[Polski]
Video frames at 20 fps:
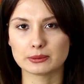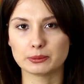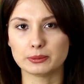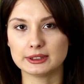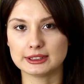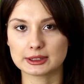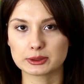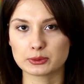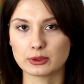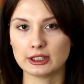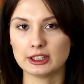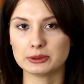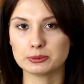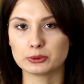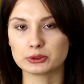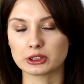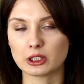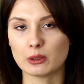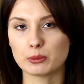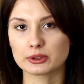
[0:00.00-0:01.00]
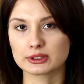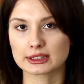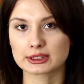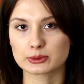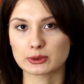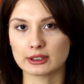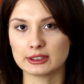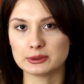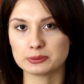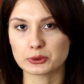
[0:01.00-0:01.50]
biseksualizmu czy
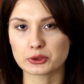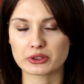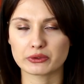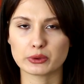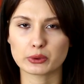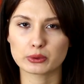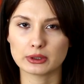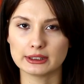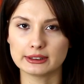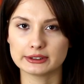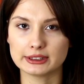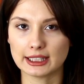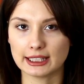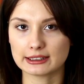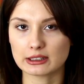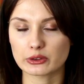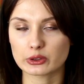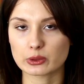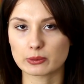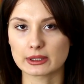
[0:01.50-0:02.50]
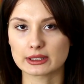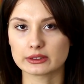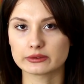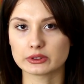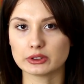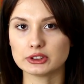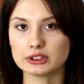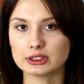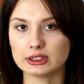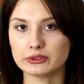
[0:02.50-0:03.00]
homoseksualizmu, czy w ogóle
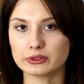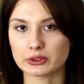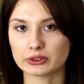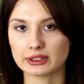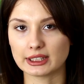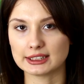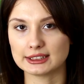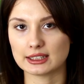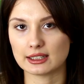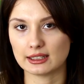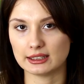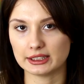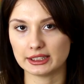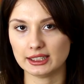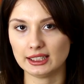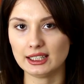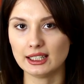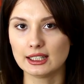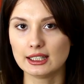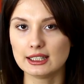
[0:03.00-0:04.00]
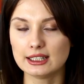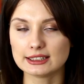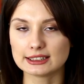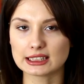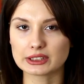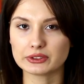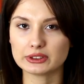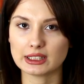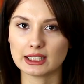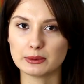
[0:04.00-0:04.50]
nieheteronormatywności w kontekście religii
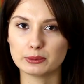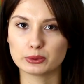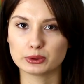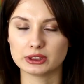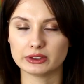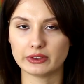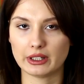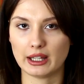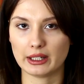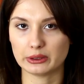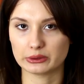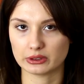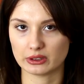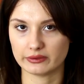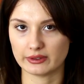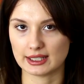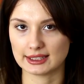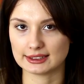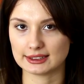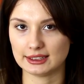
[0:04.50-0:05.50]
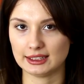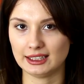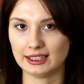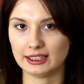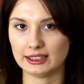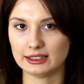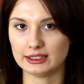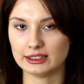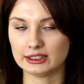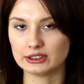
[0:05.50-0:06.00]
zazwyczaj budzi wiele kontrowersji
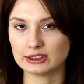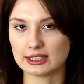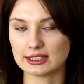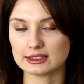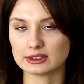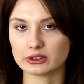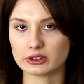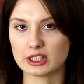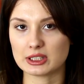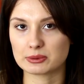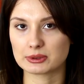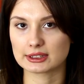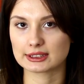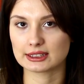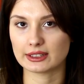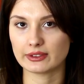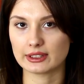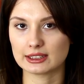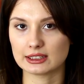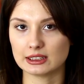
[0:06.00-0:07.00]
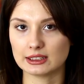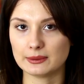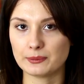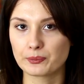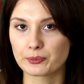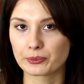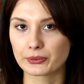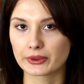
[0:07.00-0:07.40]
i często jest przedstawiany